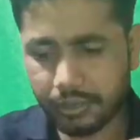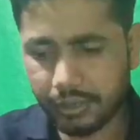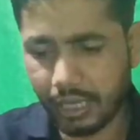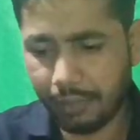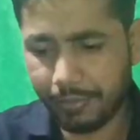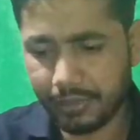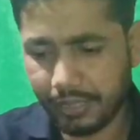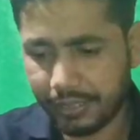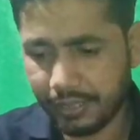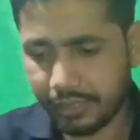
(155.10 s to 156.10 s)
यहाँ पे
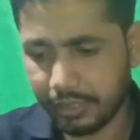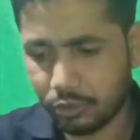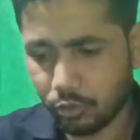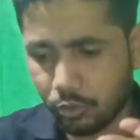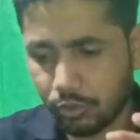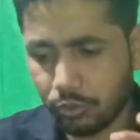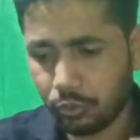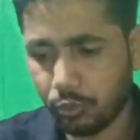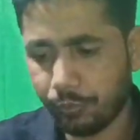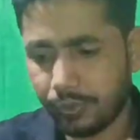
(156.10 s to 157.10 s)
देखिए कि जो
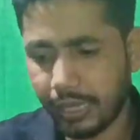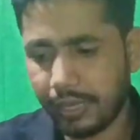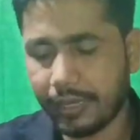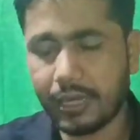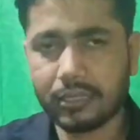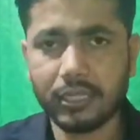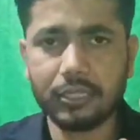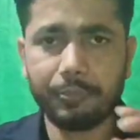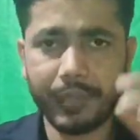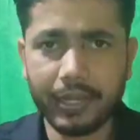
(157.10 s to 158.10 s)
YouTube कह रहा था
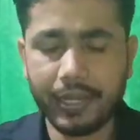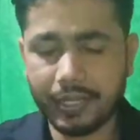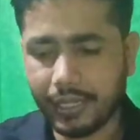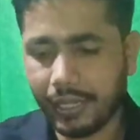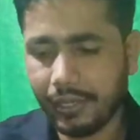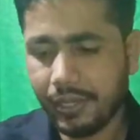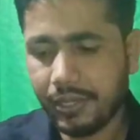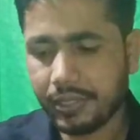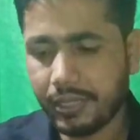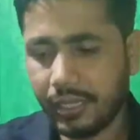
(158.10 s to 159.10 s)
पहले का
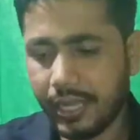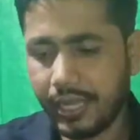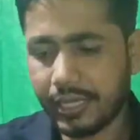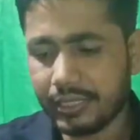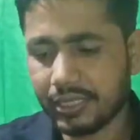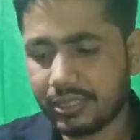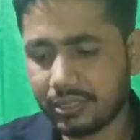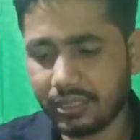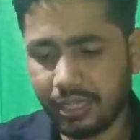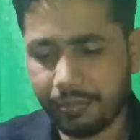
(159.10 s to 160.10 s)
कि 1000
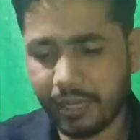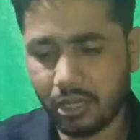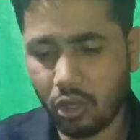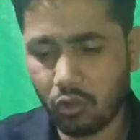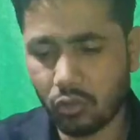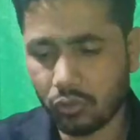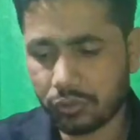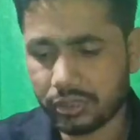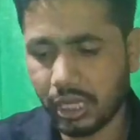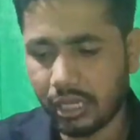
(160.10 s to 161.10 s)
सब्सक्राइबर और
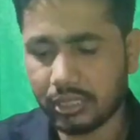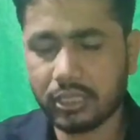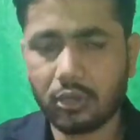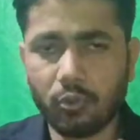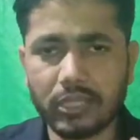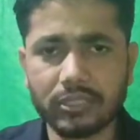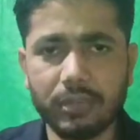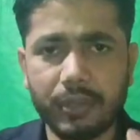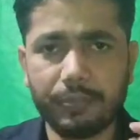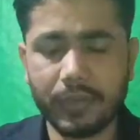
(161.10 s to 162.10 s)
4000 हज़ार वॉच
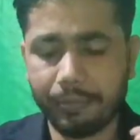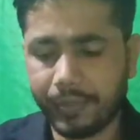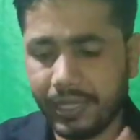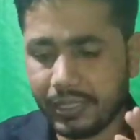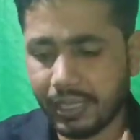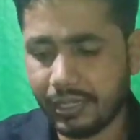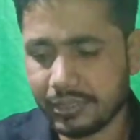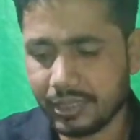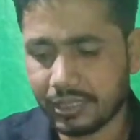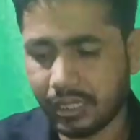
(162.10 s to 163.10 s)
टाइम आप कंप्लीट कर
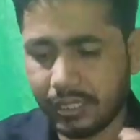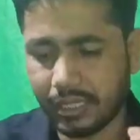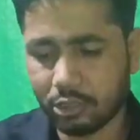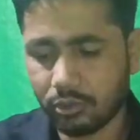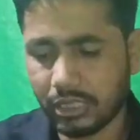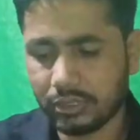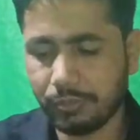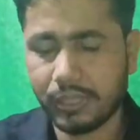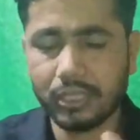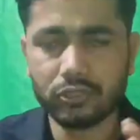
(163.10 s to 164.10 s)
लीजिएगा या तो 10
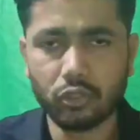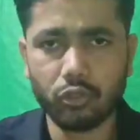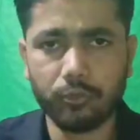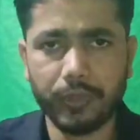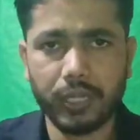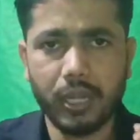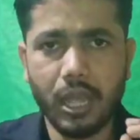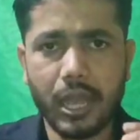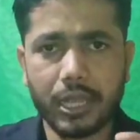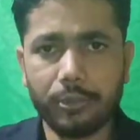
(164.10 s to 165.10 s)
मिलियन शॉर्ट में
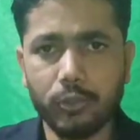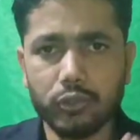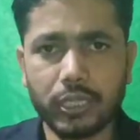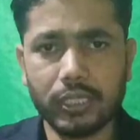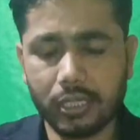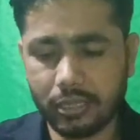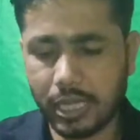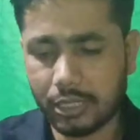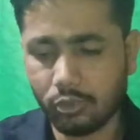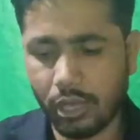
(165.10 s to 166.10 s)
अगर व्यूज़ आ
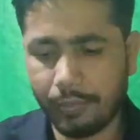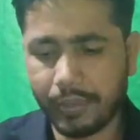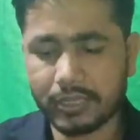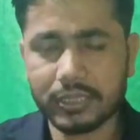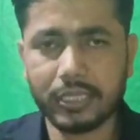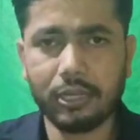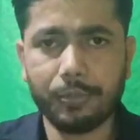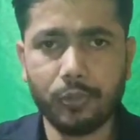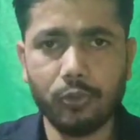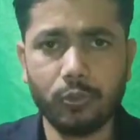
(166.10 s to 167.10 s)
जाता है तो आपका चैनल
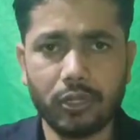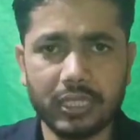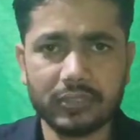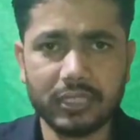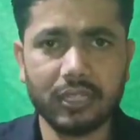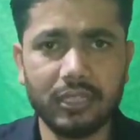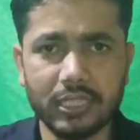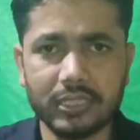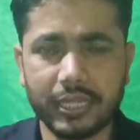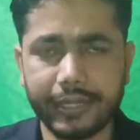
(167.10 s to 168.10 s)
फुल मोनेटाइज कर
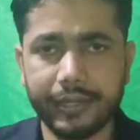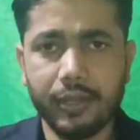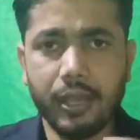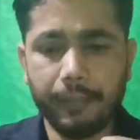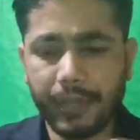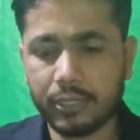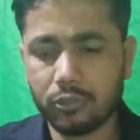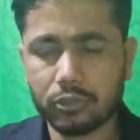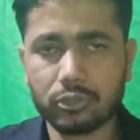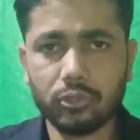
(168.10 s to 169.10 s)
दिया जाएगा पर
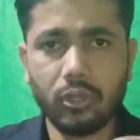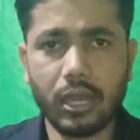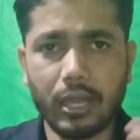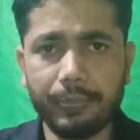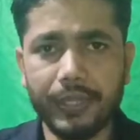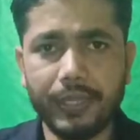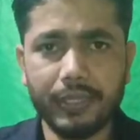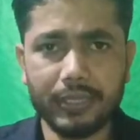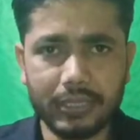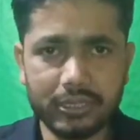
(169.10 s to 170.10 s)
दोस्तों अभी
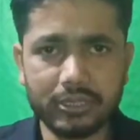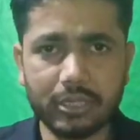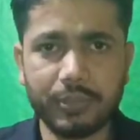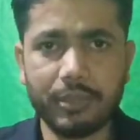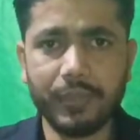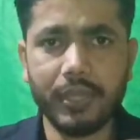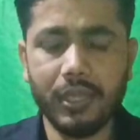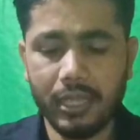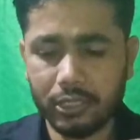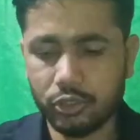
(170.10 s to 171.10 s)
इस समय में
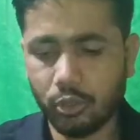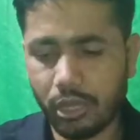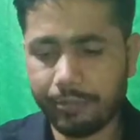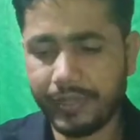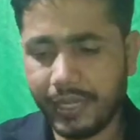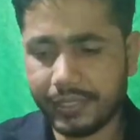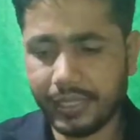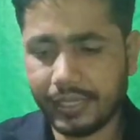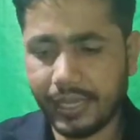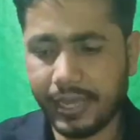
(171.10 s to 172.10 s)
जो अपडेट
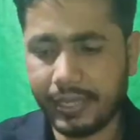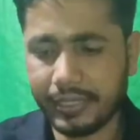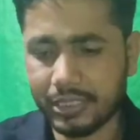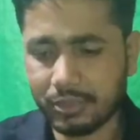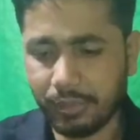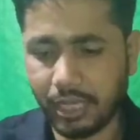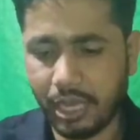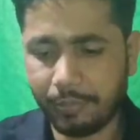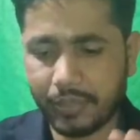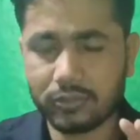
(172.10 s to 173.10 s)
आया है इसमें
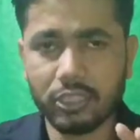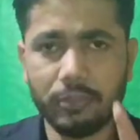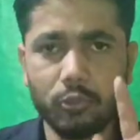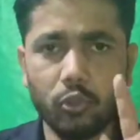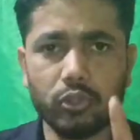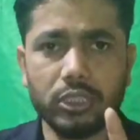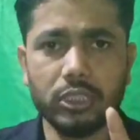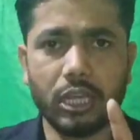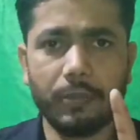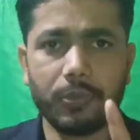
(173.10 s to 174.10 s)
आपका सिर्फ दो
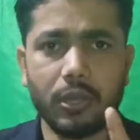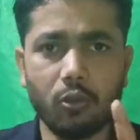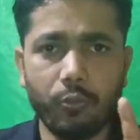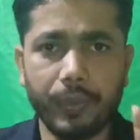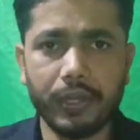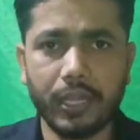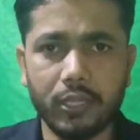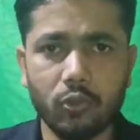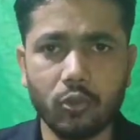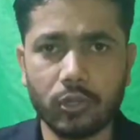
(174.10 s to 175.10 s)
चीज़ आपका ओपन
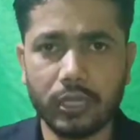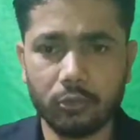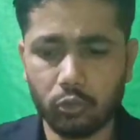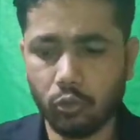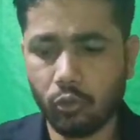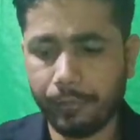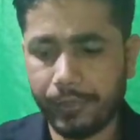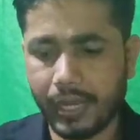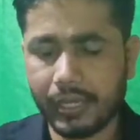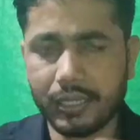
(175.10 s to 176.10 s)
नहीं होगा वो
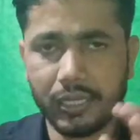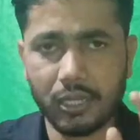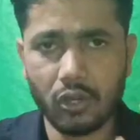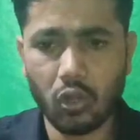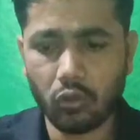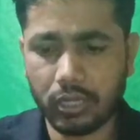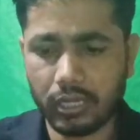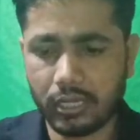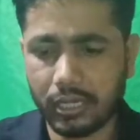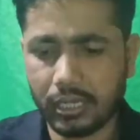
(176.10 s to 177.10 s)
फिलहाल के लिए लॉक
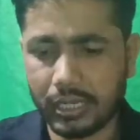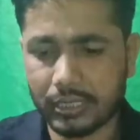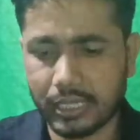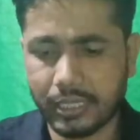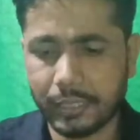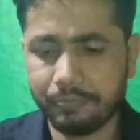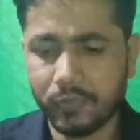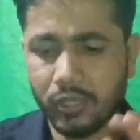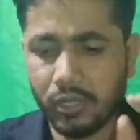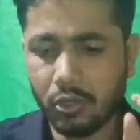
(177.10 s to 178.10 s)
करके रखा जाएगा
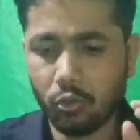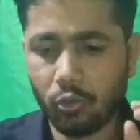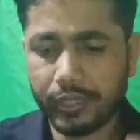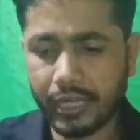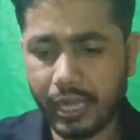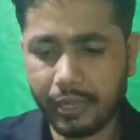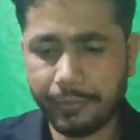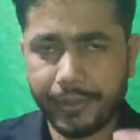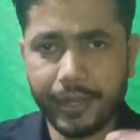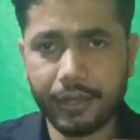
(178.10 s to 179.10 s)
वो क्या है
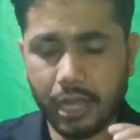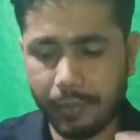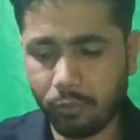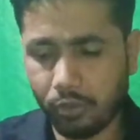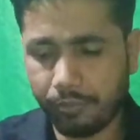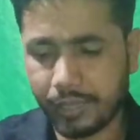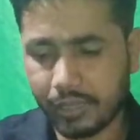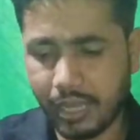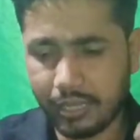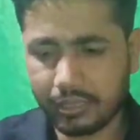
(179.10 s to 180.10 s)
फ्रेंड आपको हम
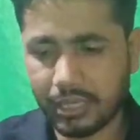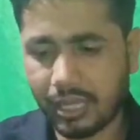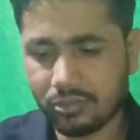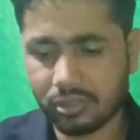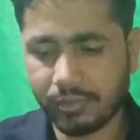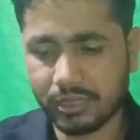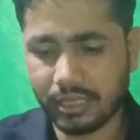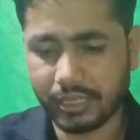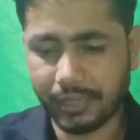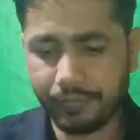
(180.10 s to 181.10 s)
बतला रहे ध्यान से
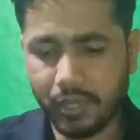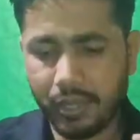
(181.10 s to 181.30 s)
समझिएगा